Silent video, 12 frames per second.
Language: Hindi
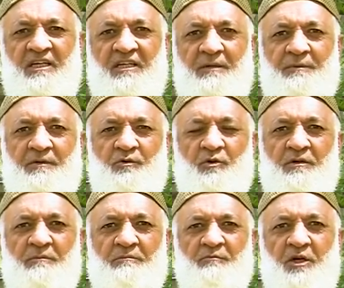कभी वो
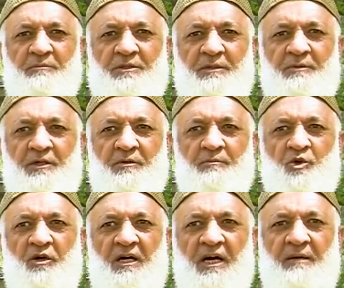मोहम्मदी बेगम
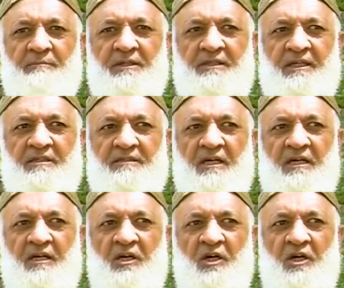को ख्वाब में देखता